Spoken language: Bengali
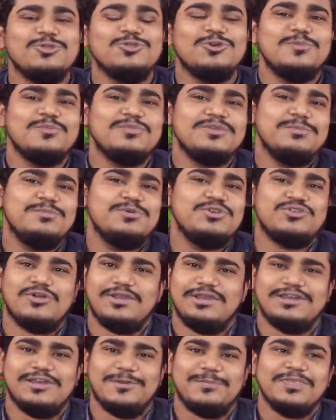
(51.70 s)
প্রথম যে
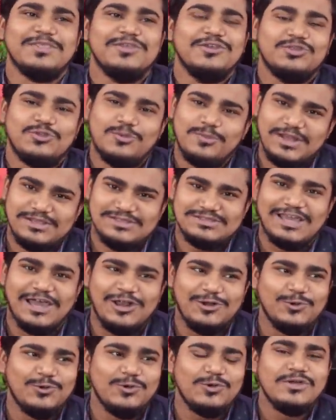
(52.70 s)
বিষয়টা তোমরা
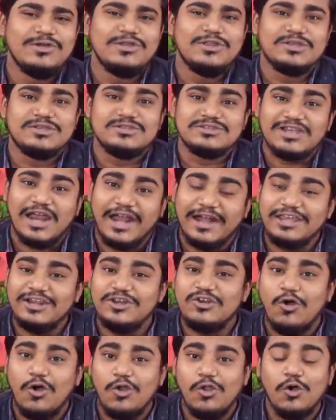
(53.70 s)
জানো সাড়ে
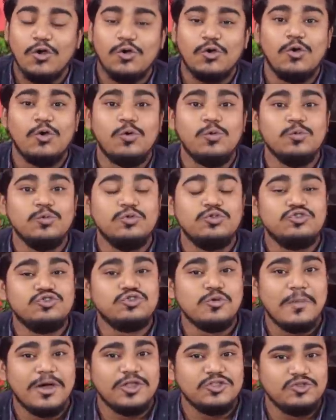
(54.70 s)
ন লক্ষ উচ্চ
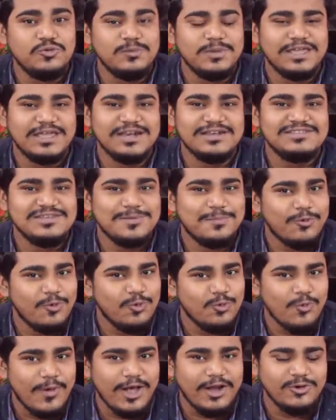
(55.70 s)
মাধ্যমিকের যে
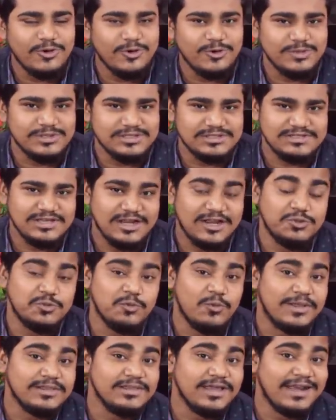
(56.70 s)
পড়ুয়ারা রয়েছে যারা
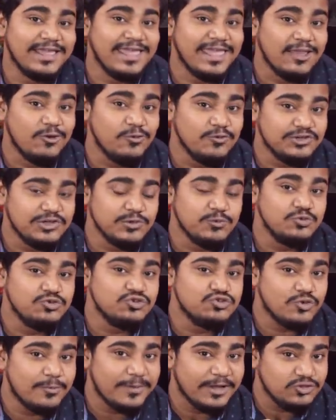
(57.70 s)
দু হাজার একুশে
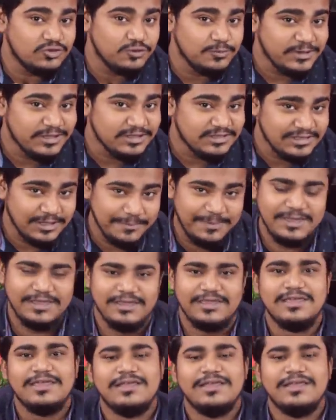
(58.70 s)
উচ্চ মাধ্যমিক দেবে